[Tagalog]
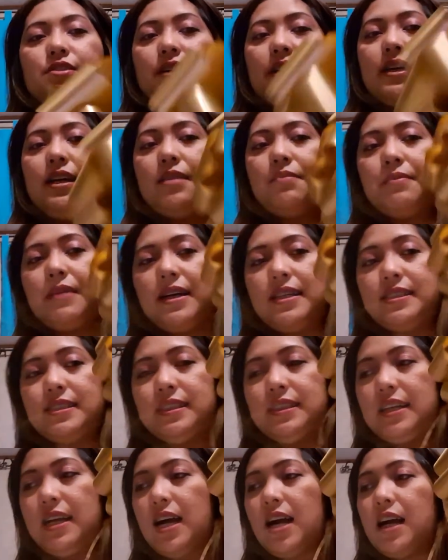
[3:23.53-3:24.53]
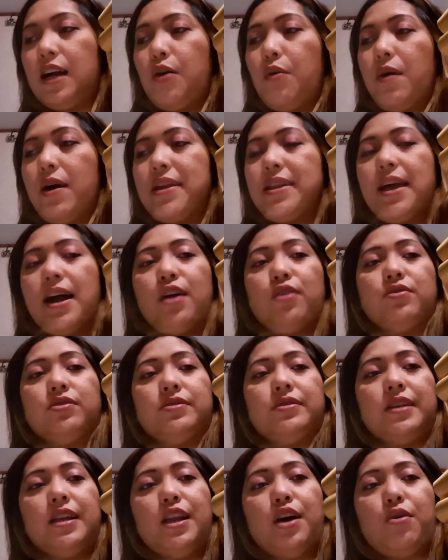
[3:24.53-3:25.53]
Ayan, bestie, nakagawa na ako
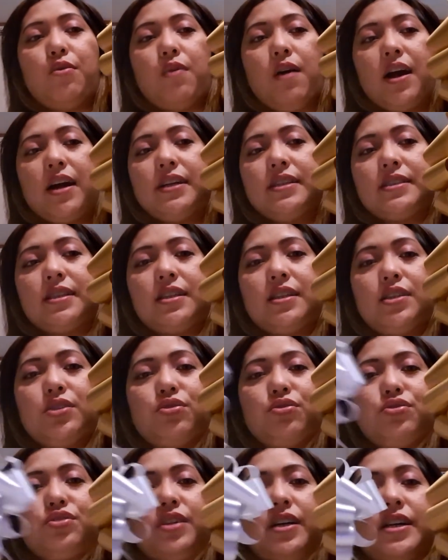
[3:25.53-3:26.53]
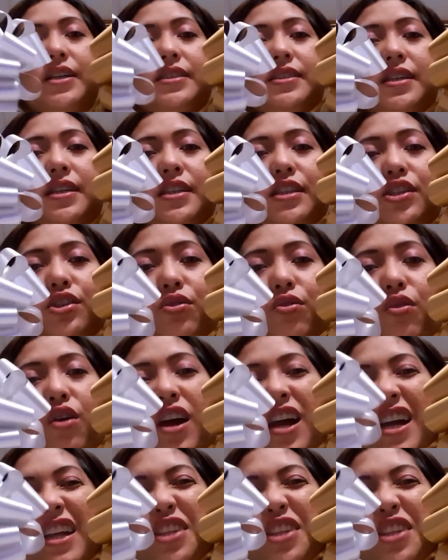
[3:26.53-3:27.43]
ng dalawa. Isa nito, tsaka isa nito.